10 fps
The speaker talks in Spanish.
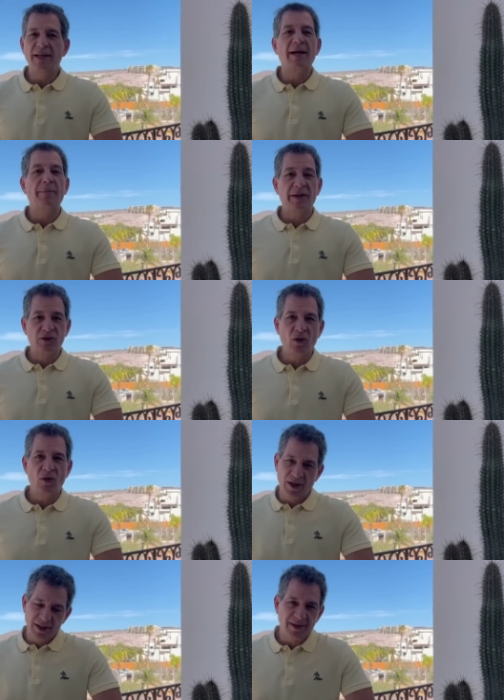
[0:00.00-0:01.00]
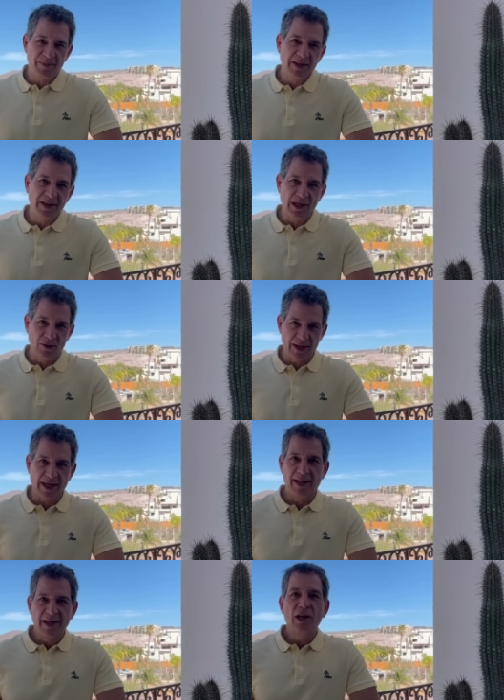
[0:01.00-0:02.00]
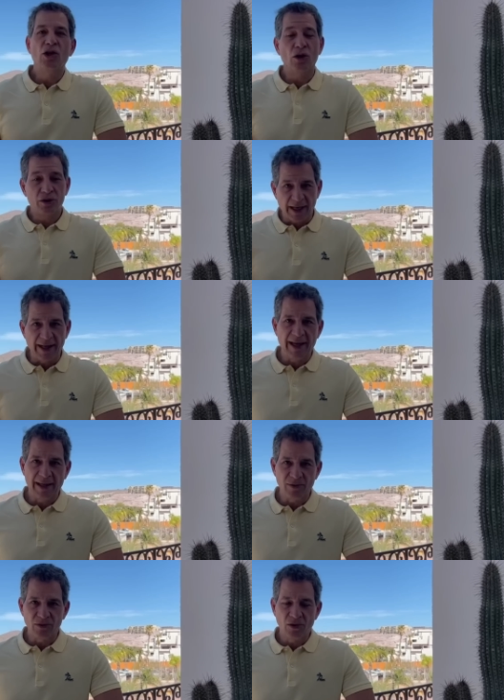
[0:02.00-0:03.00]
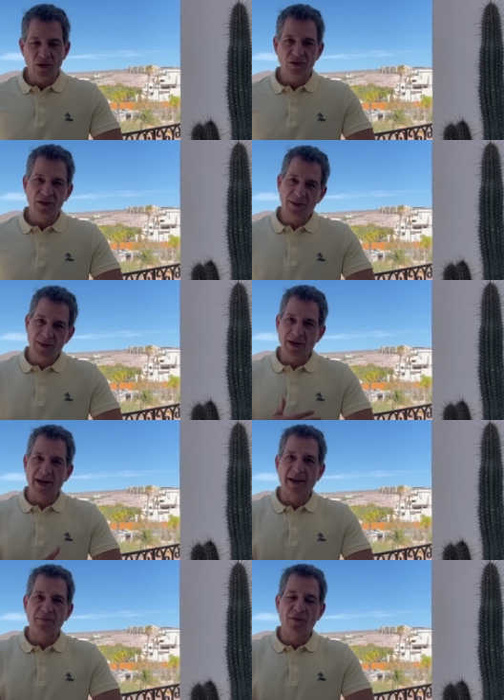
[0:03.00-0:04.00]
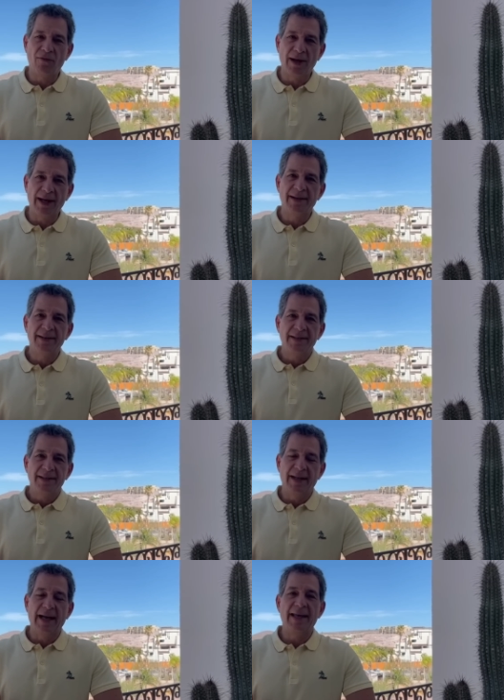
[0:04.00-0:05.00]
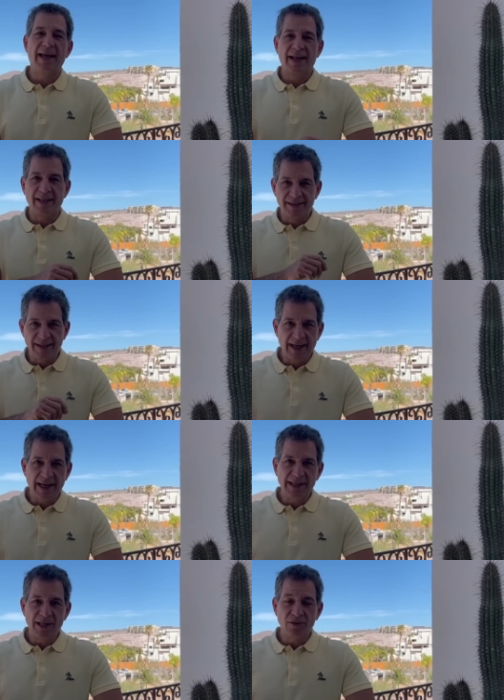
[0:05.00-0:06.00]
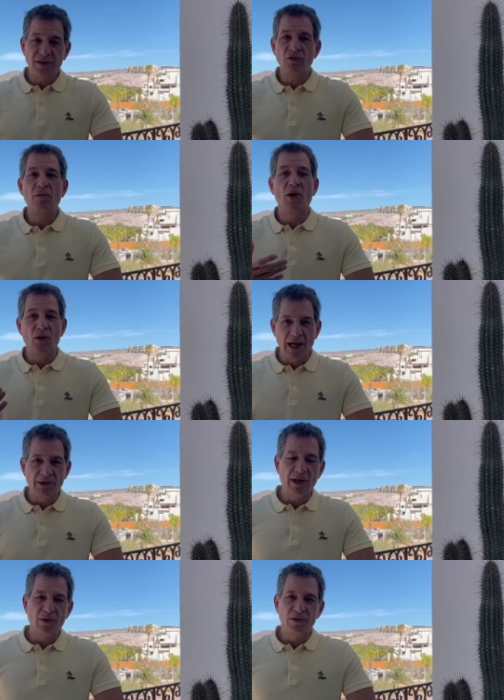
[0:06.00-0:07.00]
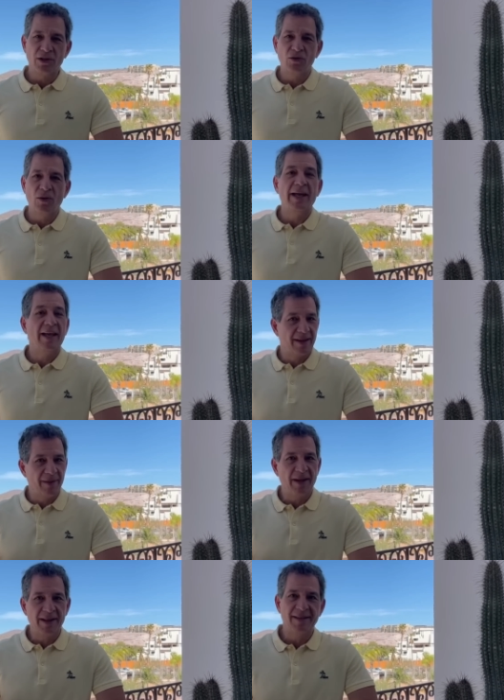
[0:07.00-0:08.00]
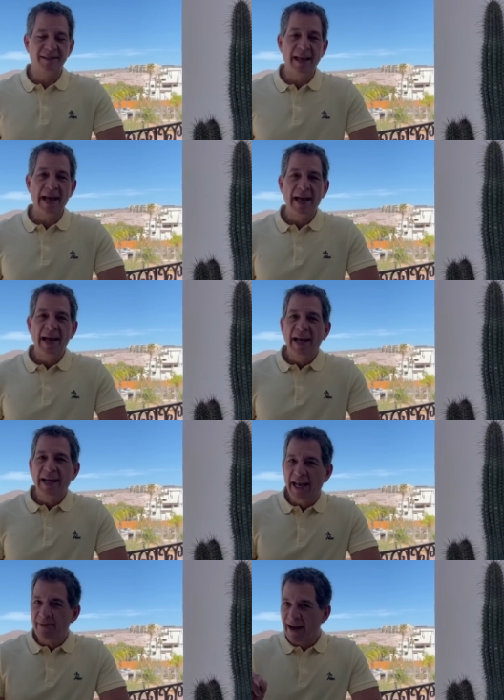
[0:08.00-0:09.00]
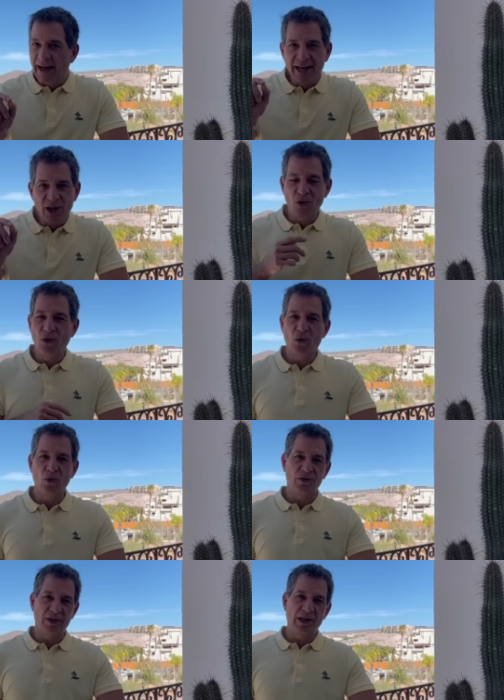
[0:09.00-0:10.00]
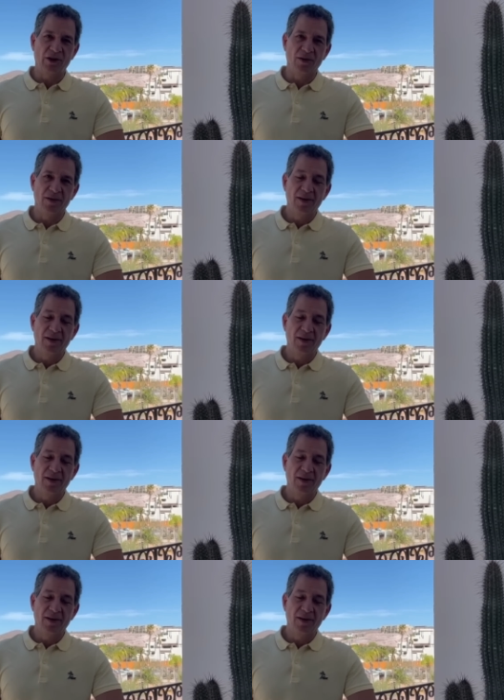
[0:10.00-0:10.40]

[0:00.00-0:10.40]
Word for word: ¿Y qué pasó? Honestamente, lo que todos creíamos, ¿no? No sé si vieron el cambio y fuera de ayer que decía gana el Cruz Azul. Bueno, ganó el Cruz Azul y también decía que iba a ganar con lo justito.